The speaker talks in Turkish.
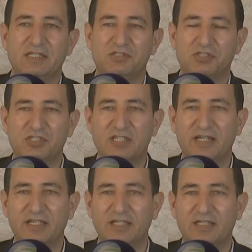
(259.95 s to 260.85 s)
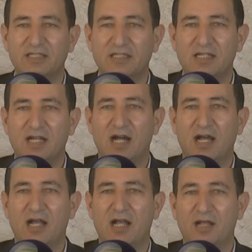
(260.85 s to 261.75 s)
Sizleri
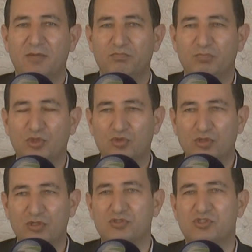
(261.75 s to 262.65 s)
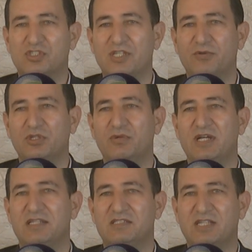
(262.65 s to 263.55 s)
bütün sevgi
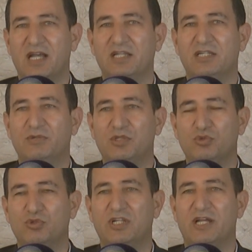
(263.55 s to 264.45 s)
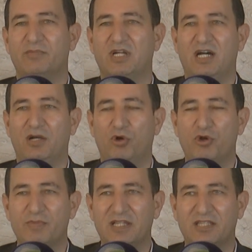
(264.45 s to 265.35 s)
ve saygı ve duygularımla,
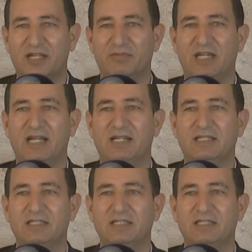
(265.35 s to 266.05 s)
hürmetlerimle